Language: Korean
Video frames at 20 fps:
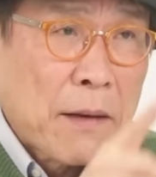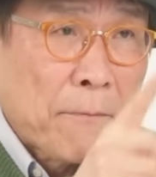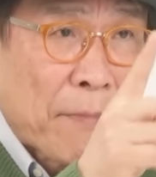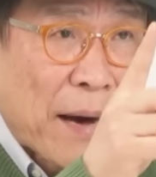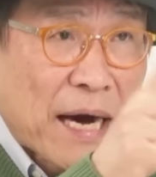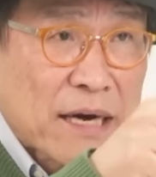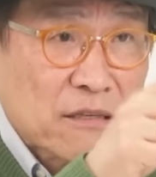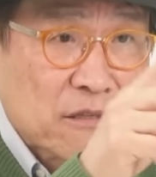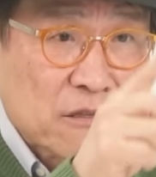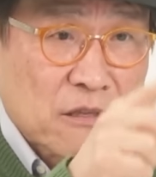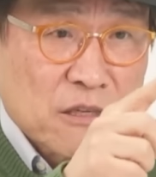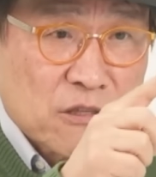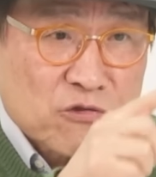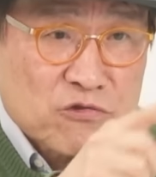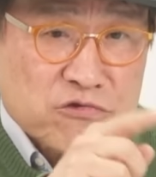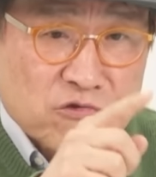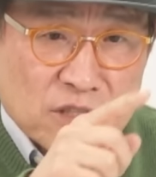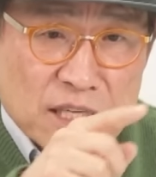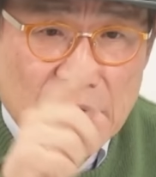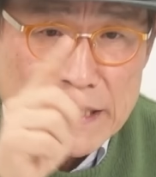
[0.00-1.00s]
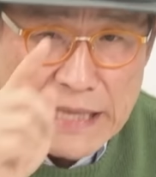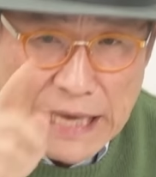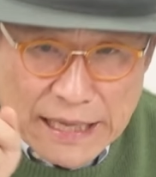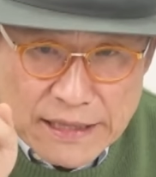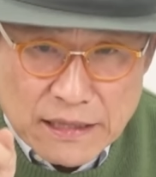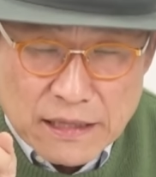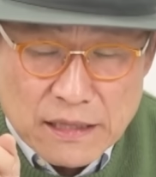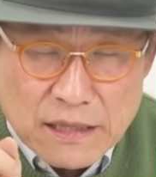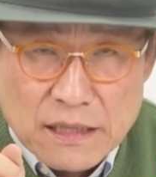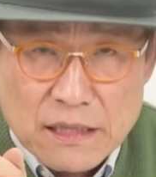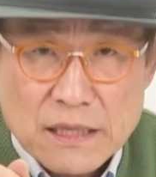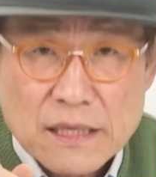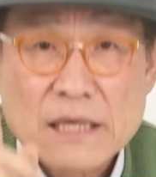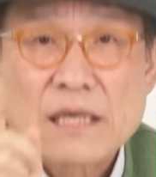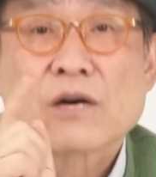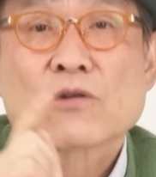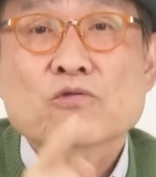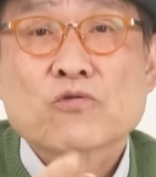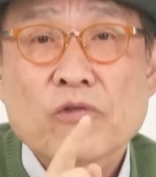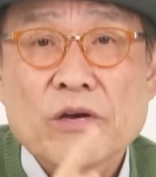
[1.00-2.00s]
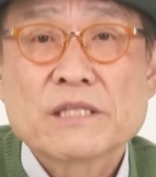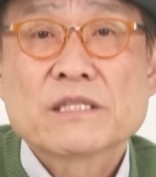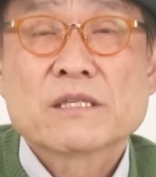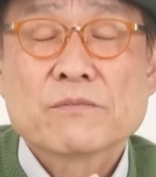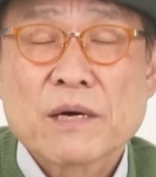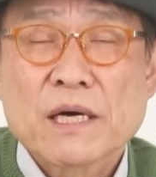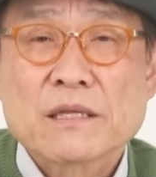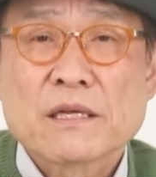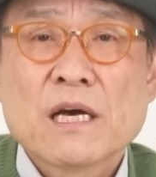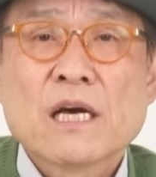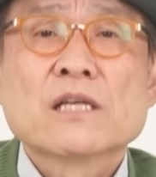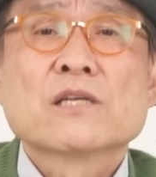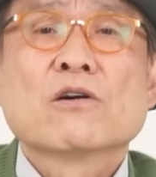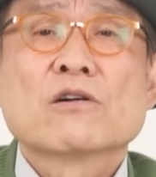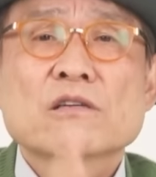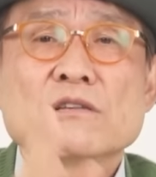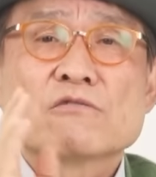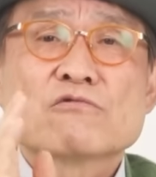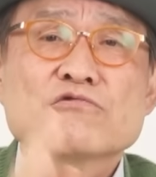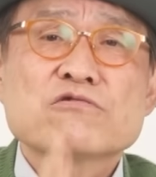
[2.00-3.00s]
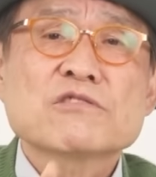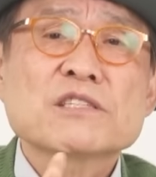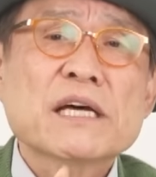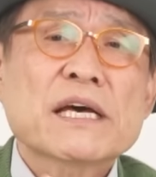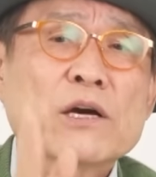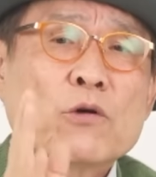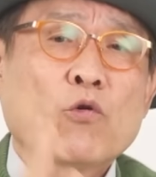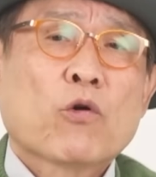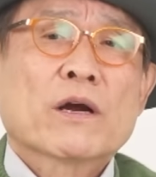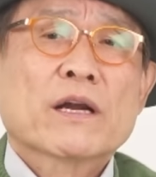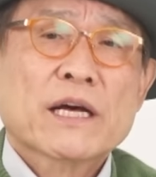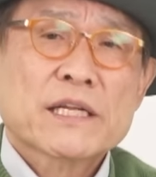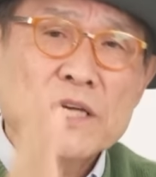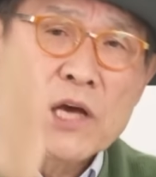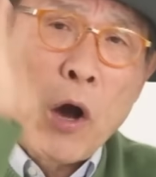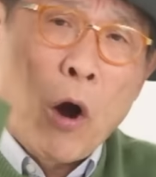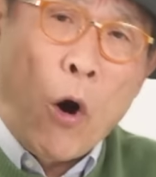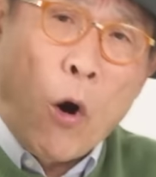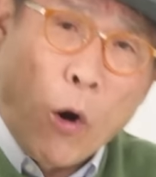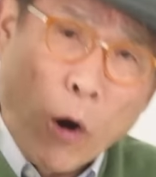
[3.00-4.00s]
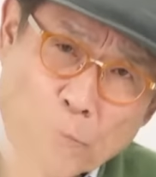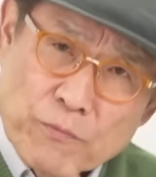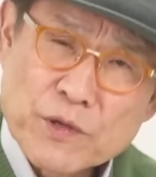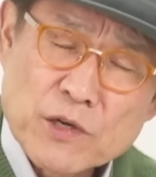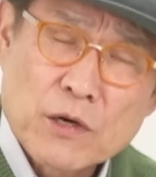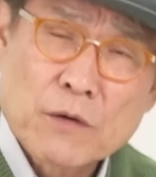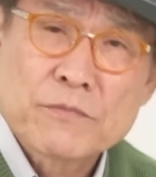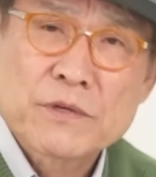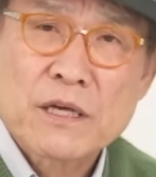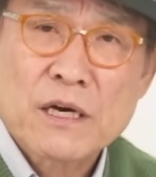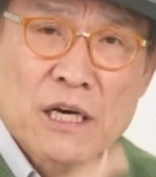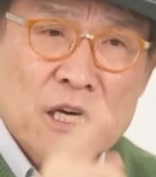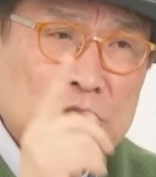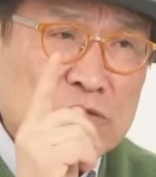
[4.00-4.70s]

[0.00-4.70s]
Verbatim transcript: 바른 수사단 이라고 돼 있지만 여기는 수사의 권한이 없는 겁니다.